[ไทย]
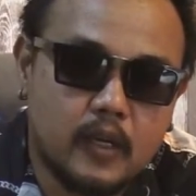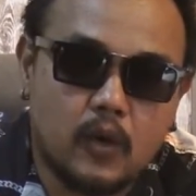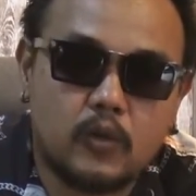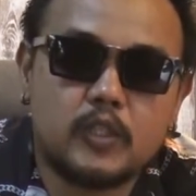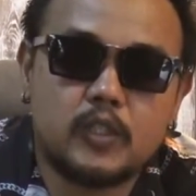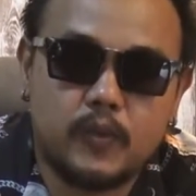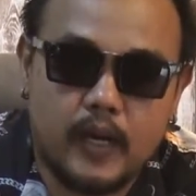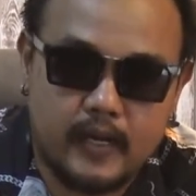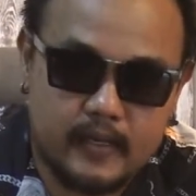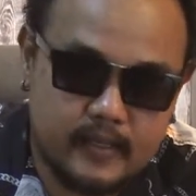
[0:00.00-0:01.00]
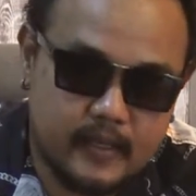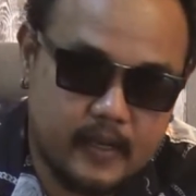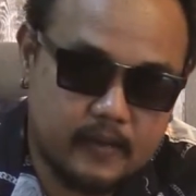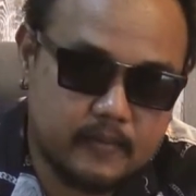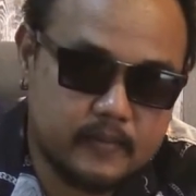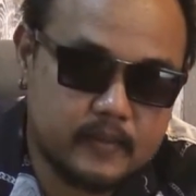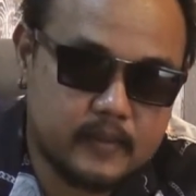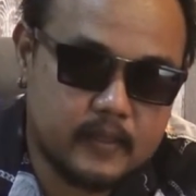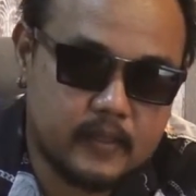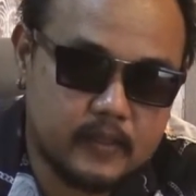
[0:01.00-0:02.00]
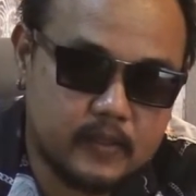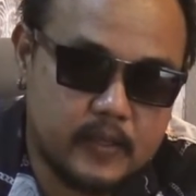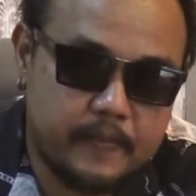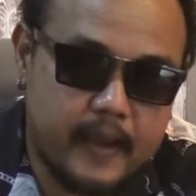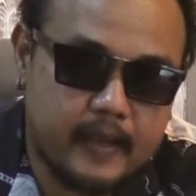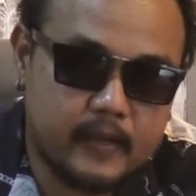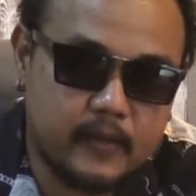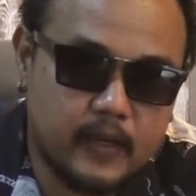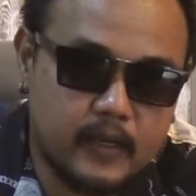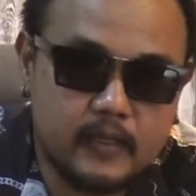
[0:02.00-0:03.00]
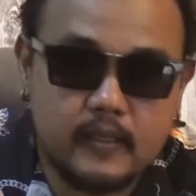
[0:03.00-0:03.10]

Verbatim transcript: โกนิจิวะนะครับเจแปนด้วย